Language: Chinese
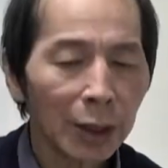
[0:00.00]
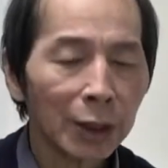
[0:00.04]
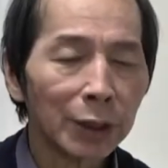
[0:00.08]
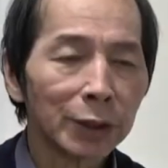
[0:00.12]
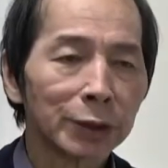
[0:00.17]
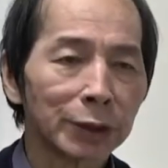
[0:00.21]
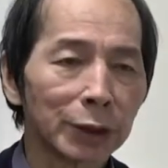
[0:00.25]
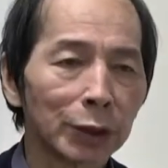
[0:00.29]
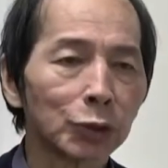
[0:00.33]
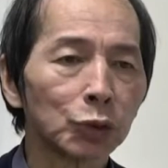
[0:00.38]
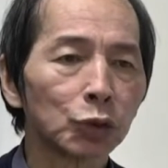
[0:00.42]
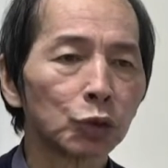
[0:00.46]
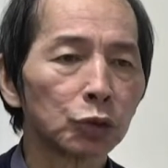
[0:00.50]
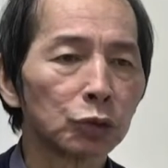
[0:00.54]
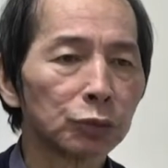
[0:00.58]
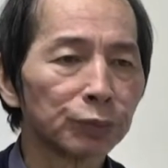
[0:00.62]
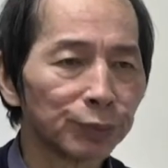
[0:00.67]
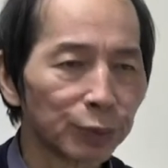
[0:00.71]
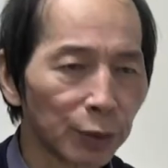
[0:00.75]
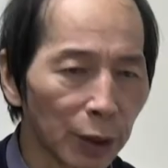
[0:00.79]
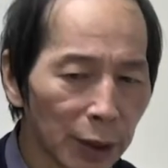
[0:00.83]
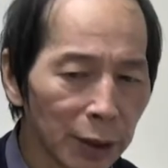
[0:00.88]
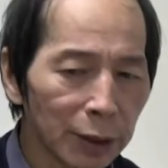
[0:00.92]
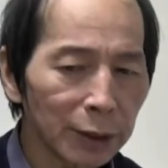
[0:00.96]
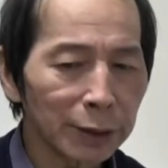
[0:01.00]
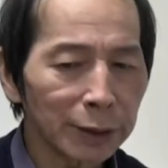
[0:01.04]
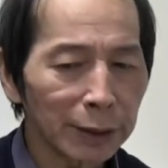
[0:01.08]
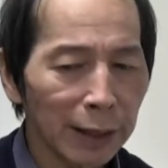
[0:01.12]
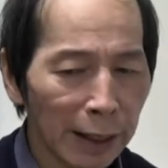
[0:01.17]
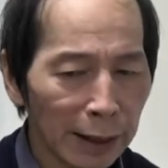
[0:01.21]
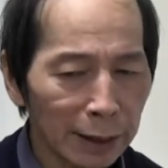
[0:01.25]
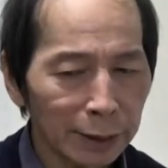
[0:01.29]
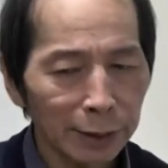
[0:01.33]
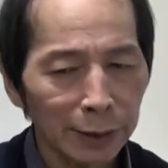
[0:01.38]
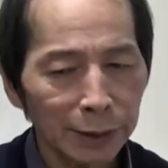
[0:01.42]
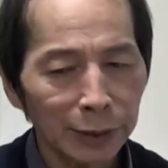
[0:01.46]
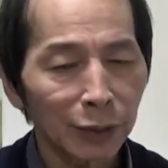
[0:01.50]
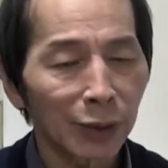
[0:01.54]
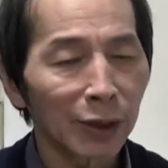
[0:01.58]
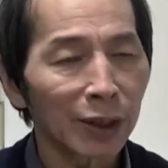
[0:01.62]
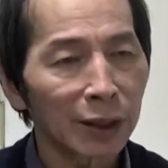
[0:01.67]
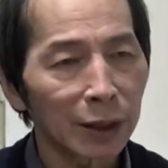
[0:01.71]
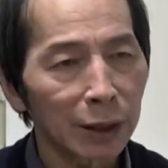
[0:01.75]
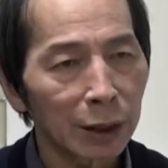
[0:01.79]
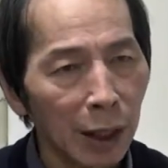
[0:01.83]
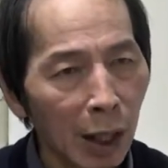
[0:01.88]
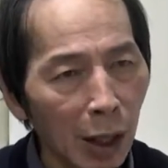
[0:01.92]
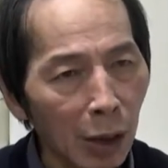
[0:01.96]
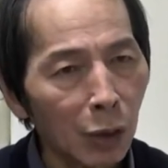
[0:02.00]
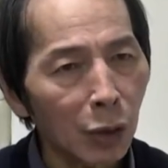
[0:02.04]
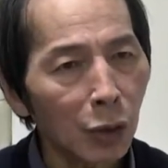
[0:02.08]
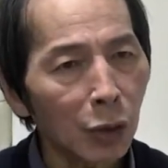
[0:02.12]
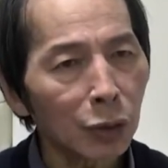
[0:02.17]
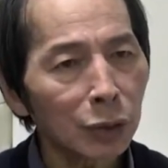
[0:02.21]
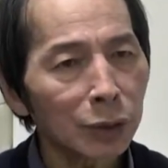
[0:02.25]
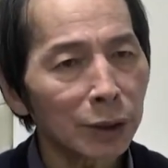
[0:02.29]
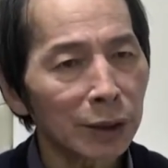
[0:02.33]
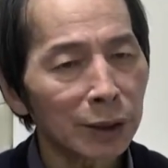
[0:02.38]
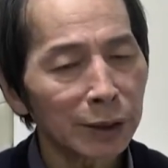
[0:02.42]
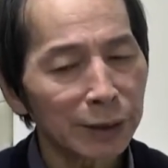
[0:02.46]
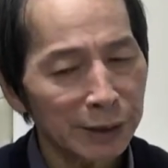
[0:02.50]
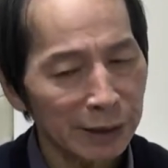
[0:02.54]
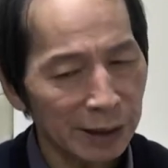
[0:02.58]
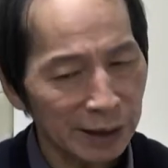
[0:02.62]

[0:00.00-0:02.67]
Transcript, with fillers: 真俗不二那样的一种很高的一个